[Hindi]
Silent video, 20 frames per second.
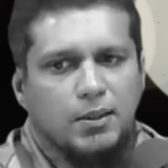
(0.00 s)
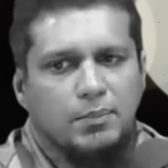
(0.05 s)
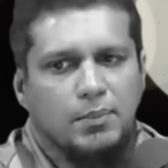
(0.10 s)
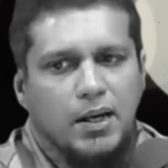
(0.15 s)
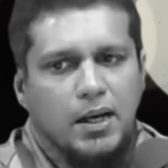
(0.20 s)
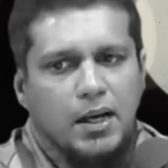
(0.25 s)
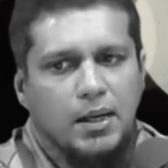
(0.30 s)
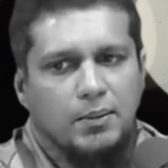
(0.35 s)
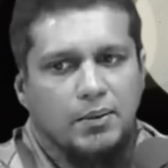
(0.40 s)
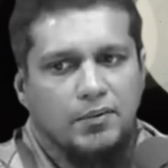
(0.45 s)

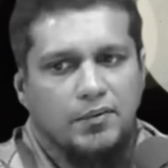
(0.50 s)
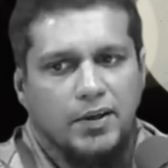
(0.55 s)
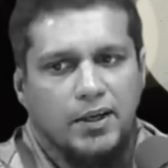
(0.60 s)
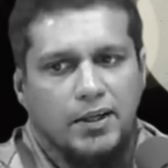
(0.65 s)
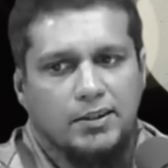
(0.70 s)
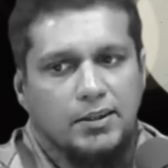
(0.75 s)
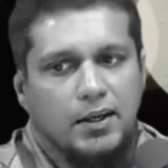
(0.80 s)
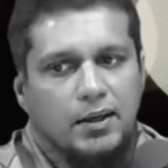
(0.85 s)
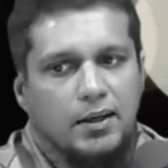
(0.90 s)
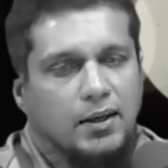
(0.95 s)
तमाम
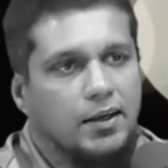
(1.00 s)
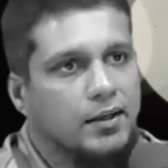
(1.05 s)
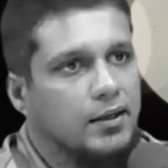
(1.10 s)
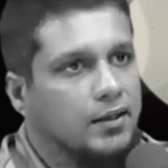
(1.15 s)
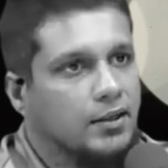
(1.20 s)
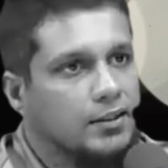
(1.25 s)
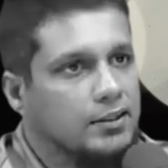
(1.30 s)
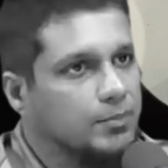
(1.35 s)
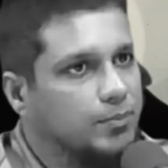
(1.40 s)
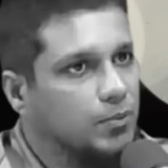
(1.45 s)
अफेयर्स अल्लाह
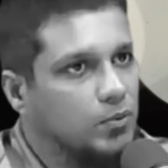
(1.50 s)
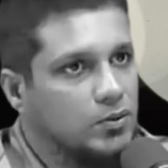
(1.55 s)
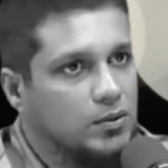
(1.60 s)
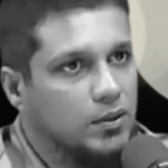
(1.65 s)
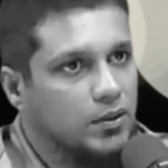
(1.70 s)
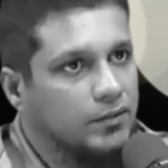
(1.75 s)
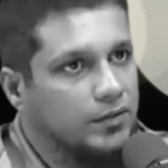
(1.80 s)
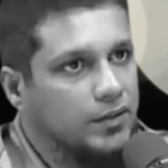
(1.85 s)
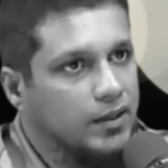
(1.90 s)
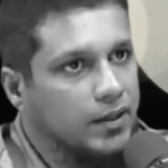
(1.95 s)
ने
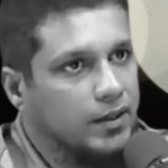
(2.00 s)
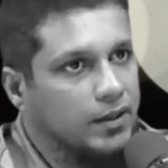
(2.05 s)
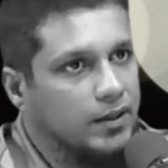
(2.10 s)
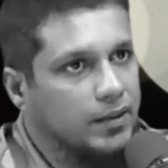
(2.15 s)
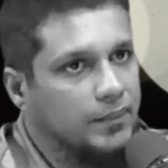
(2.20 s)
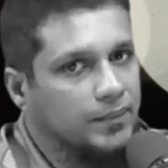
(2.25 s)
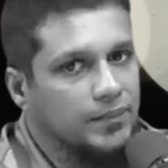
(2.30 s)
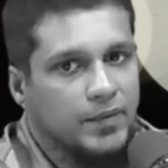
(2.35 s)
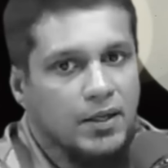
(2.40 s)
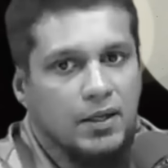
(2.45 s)
डिस्पोज ऑफ करने
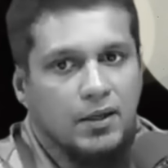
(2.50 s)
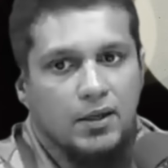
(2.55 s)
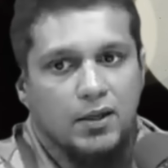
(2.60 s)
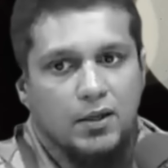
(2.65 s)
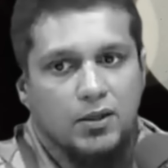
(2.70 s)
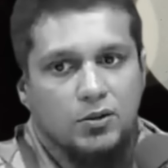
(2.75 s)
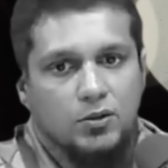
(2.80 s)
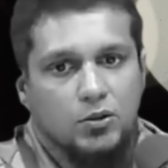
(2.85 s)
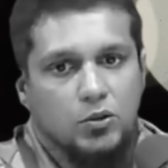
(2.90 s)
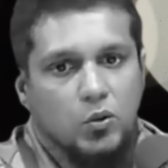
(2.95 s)

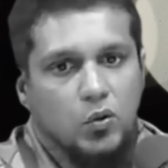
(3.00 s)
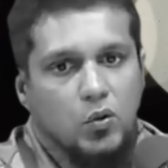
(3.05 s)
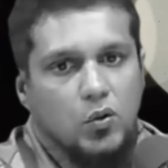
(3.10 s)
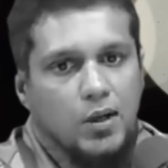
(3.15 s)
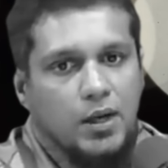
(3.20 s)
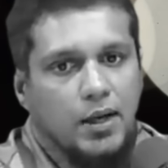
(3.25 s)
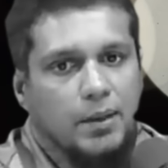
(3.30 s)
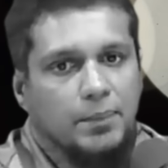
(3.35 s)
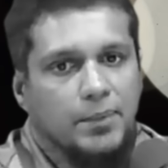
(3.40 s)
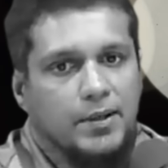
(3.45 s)
हैं जो
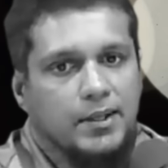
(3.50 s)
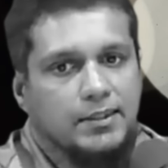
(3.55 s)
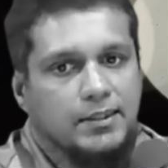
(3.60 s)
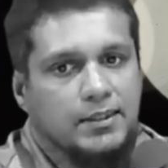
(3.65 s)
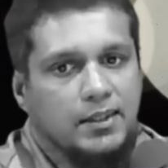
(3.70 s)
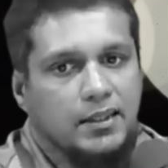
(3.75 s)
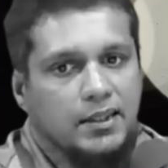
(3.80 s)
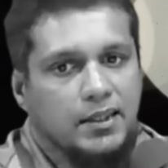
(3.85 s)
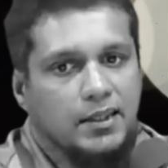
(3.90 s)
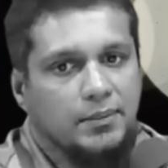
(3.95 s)
आपकी
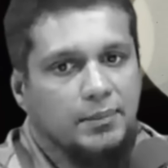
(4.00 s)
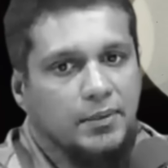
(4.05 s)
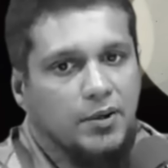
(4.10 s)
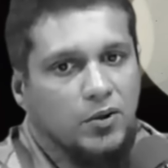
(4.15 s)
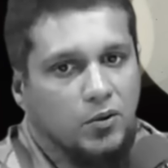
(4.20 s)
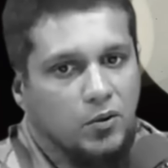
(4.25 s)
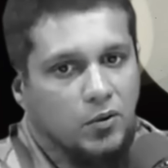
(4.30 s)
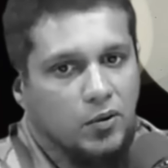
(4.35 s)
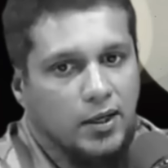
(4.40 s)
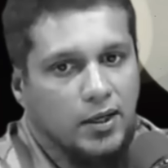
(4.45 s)
ज़िंदगी
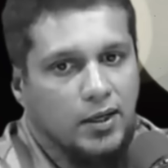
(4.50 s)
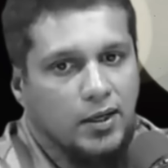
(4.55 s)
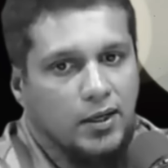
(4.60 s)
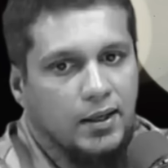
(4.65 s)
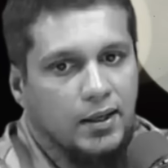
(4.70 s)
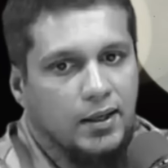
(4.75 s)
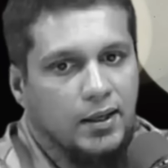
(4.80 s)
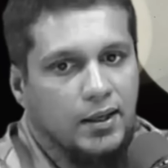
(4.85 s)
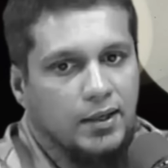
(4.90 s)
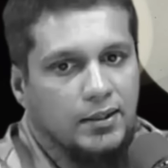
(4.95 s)
में हो
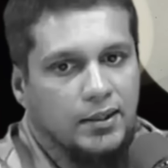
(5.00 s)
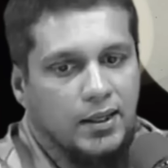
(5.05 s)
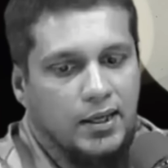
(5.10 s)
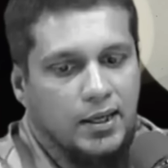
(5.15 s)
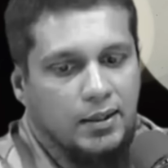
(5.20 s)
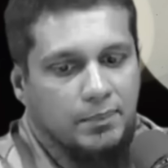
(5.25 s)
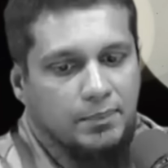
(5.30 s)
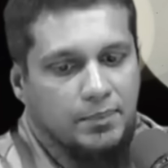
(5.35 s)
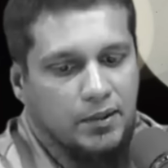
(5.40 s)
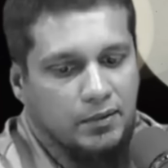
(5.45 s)
रहा है ये
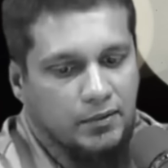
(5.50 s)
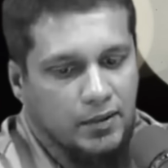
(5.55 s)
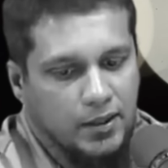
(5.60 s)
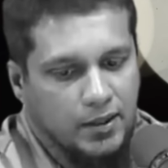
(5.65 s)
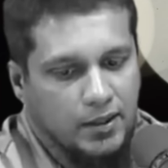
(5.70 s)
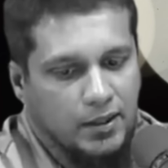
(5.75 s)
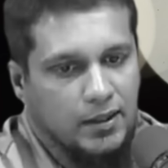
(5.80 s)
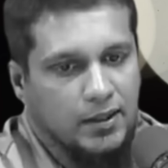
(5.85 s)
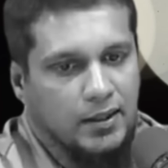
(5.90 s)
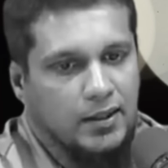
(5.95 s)
आप
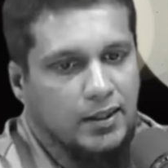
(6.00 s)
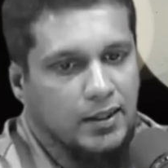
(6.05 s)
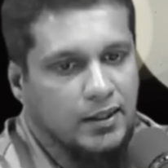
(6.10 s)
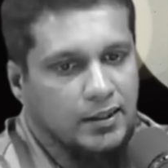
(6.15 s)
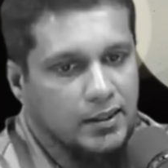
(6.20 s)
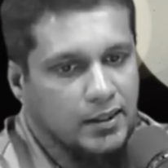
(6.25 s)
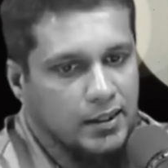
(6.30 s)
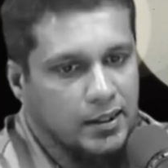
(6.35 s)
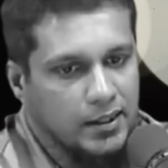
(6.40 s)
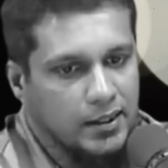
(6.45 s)
तवक्ल रखें
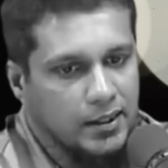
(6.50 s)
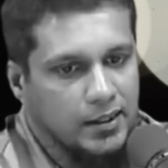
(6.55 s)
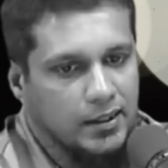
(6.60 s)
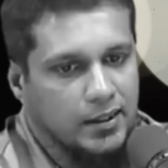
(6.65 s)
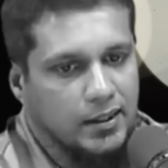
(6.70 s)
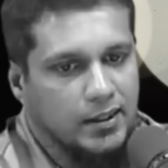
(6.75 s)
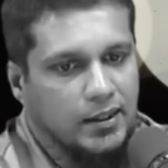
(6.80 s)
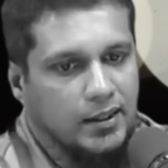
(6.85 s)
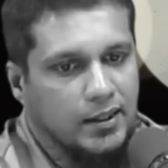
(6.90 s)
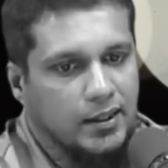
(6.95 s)
यकीन
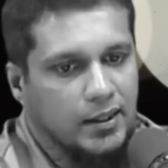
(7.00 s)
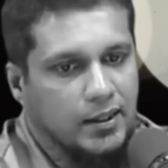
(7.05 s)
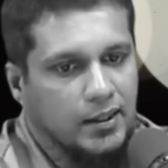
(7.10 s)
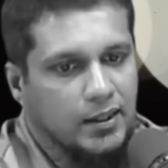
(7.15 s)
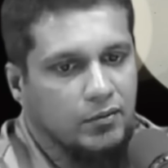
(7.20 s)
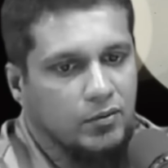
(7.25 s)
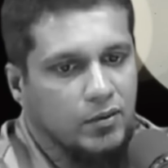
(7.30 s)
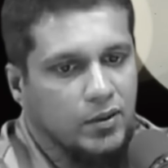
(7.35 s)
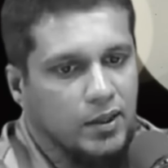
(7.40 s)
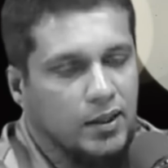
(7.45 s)
रखें
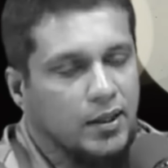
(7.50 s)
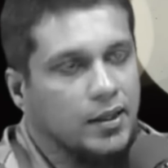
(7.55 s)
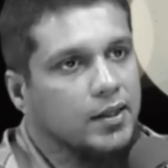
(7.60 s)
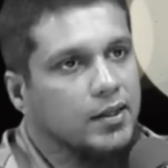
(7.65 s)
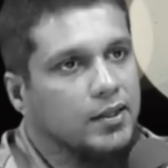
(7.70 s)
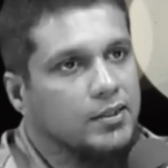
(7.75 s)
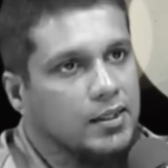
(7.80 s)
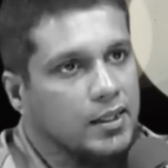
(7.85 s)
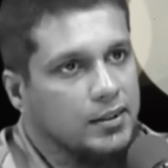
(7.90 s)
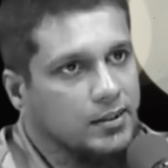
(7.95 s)
कि वो अल्लाह
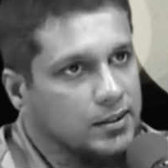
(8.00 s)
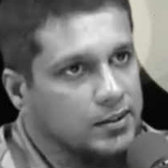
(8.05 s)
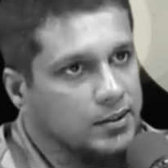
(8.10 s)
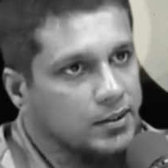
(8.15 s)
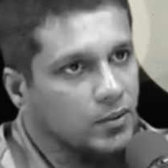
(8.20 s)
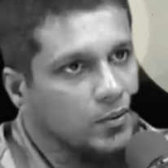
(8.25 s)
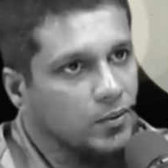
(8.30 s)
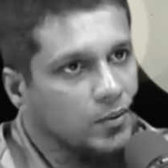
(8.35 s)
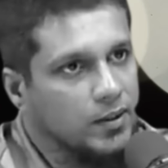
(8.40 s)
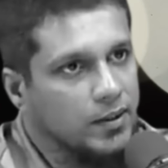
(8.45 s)
की इजाज़त
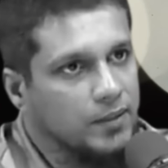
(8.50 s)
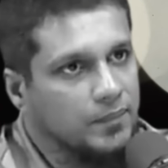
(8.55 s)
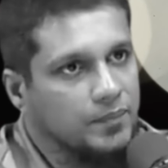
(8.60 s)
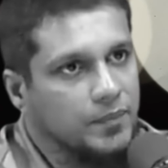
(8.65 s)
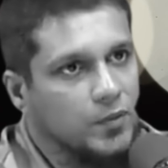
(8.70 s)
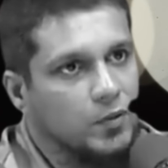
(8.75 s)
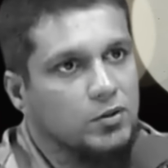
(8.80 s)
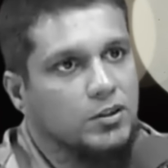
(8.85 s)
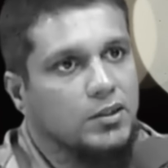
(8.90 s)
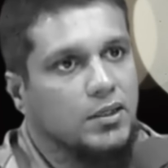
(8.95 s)
से हो रहा
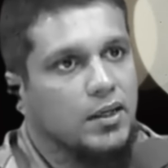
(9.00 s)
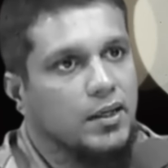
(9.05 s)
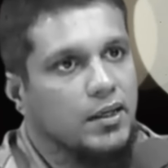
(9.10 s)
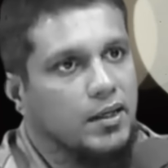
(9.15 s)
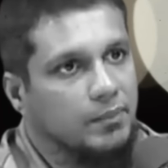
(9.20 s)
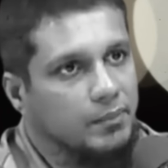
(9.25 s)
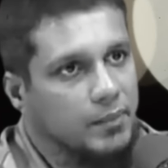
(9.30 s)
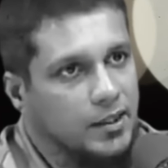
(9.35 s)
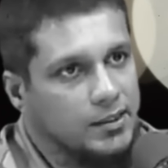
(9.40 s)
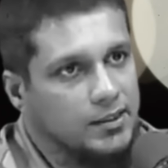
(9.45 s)
है उसका
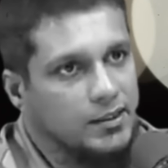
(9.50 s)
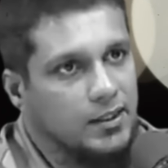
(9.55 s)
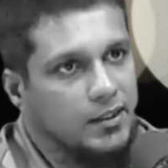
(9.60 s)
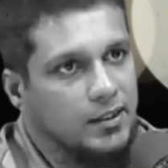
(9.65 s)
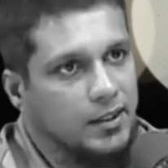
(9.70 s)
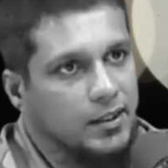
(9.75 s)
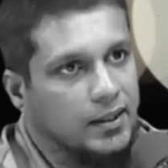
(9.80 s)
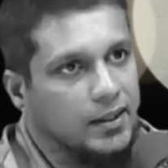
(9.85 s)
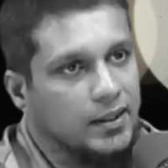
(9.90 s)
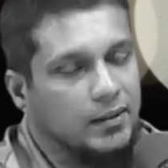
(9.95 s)
एक
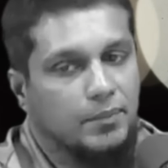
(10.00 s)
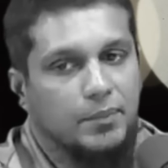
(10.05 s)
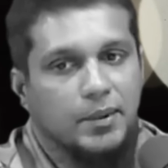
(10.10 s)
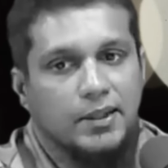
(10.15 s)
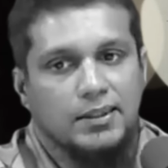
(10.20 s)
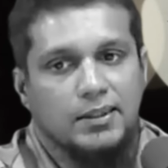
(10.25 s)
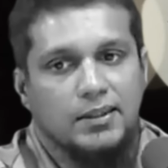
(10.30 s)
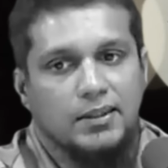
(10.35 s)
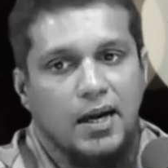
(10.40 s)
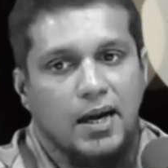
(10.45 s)
मकसद है
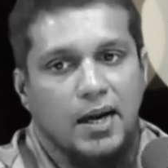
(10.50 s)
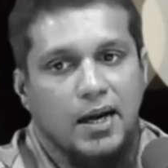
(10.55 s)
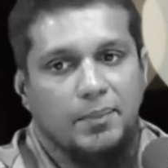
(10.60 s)
बस